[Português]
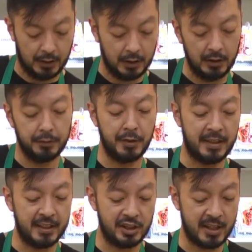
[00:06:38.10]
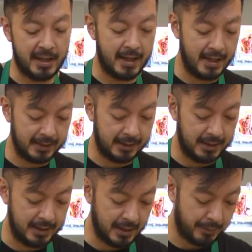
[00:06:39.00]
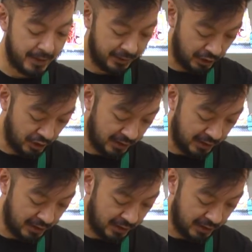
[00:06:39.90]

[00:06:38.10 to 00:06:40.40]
E vou encaixar aqui na parte de